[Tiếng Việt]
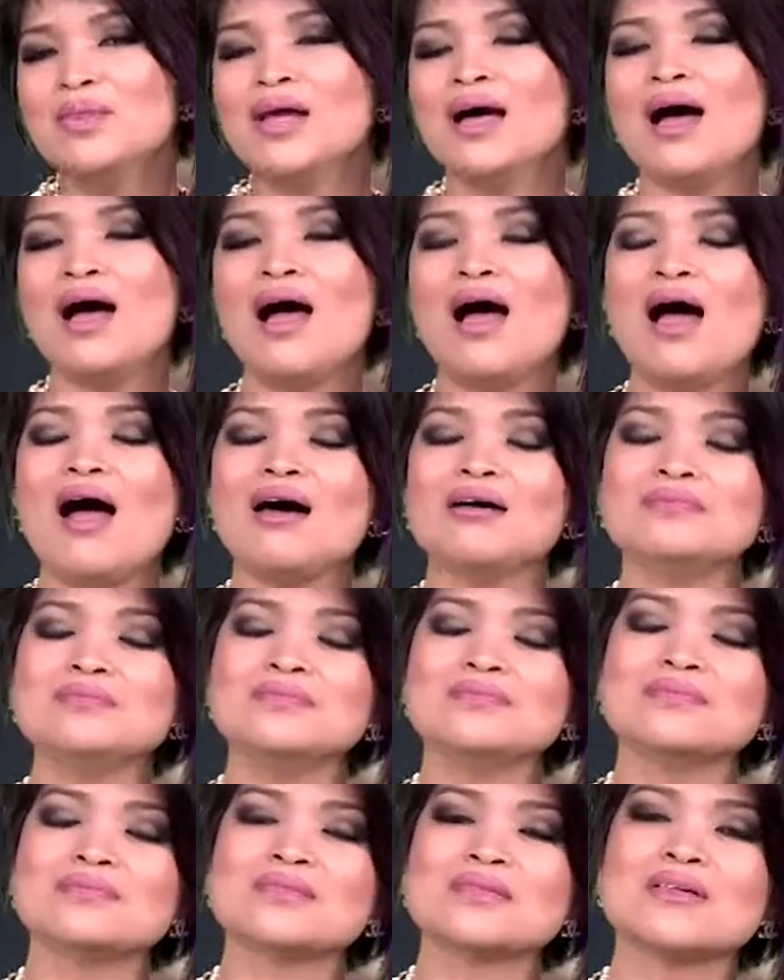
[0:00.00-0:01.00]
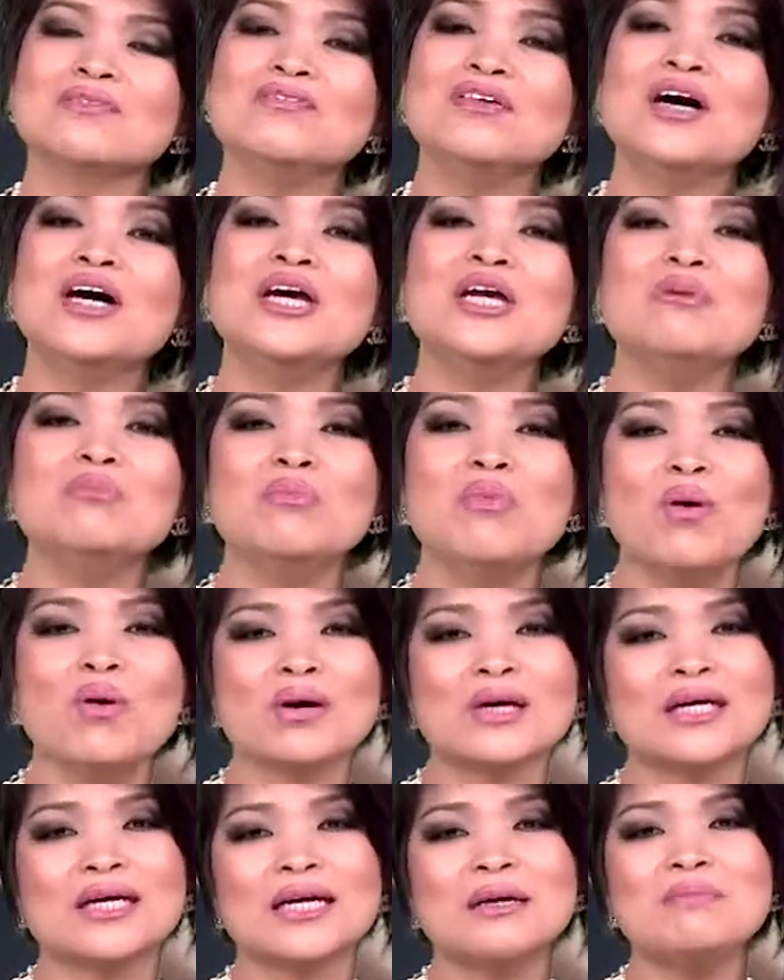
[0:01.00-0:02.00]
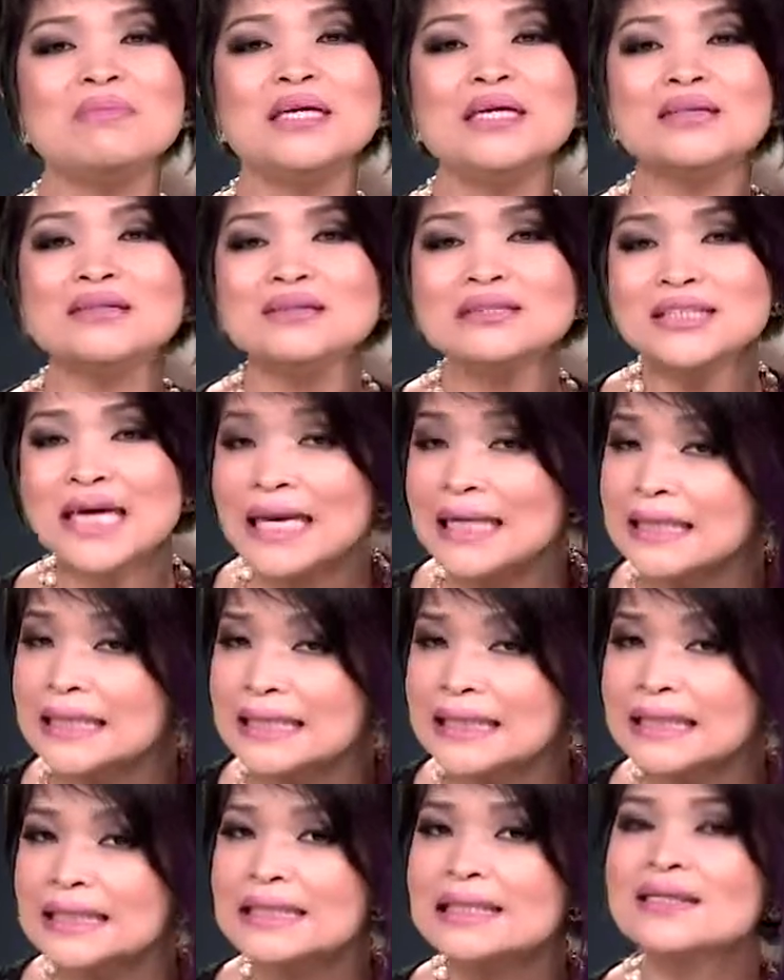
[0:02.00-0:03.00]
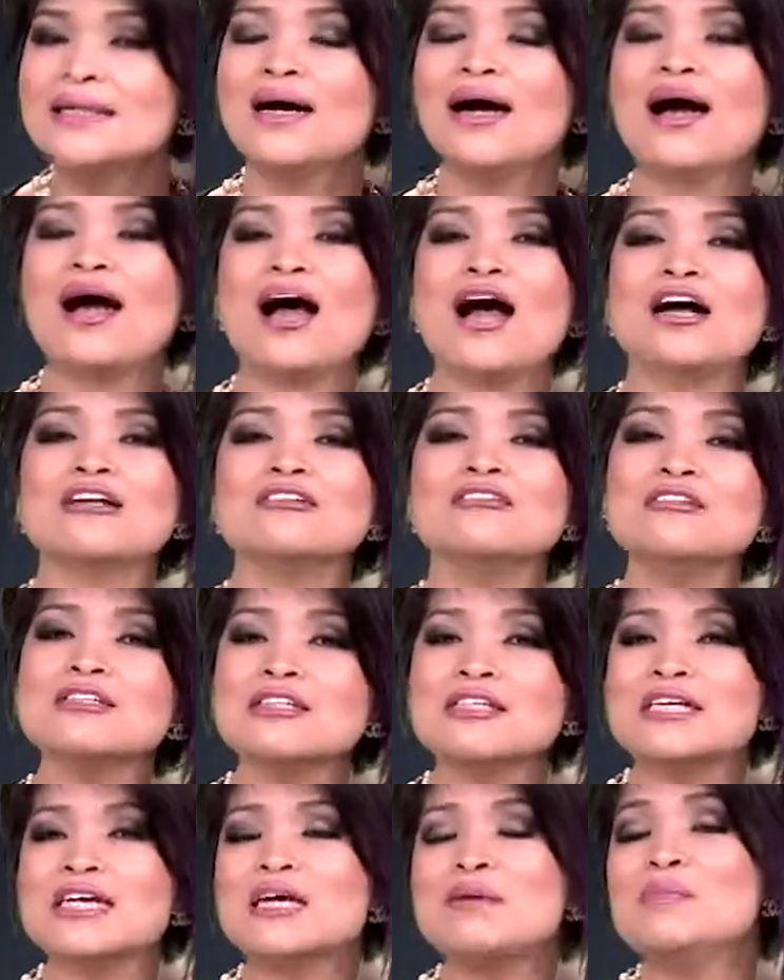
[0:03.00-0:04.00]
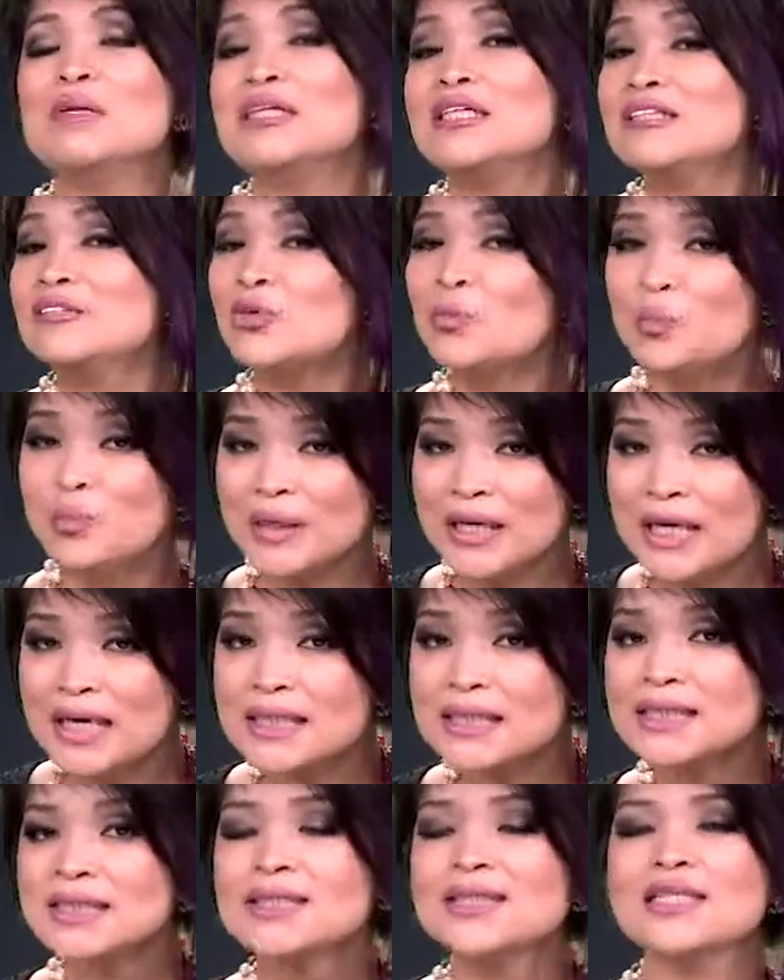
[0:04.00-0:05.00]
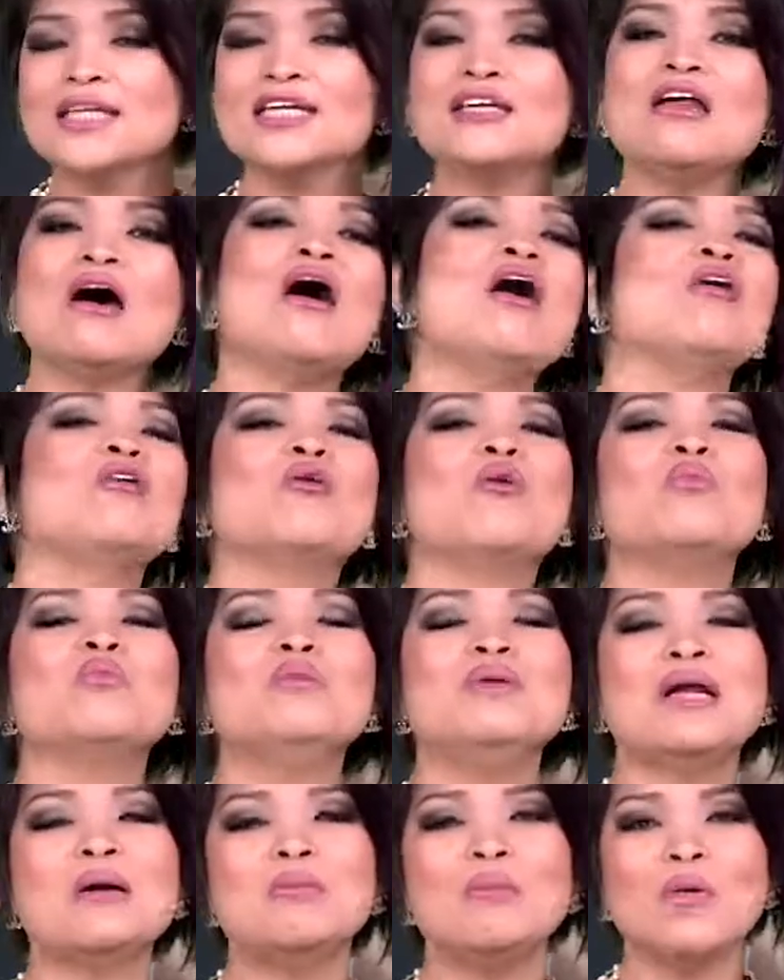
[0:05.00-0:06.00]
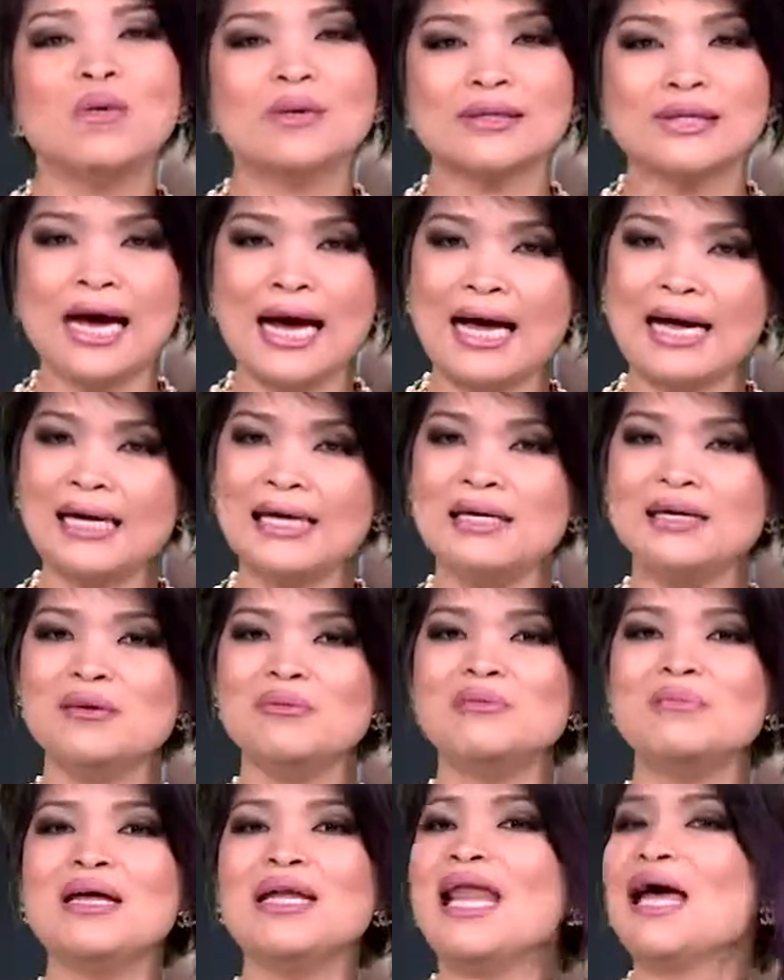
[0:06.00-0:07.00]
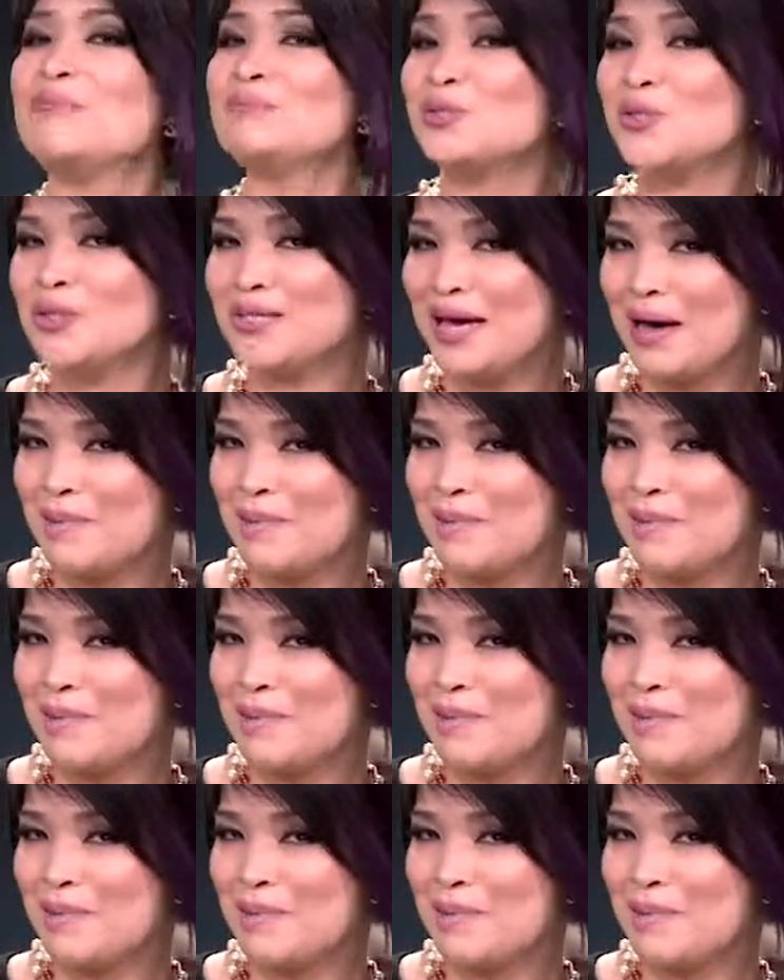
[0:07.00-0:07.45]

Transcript: à, với một cái miếng chanh à, trước khi mình xúc miệng cái đó cũng là một cái mà làm cho da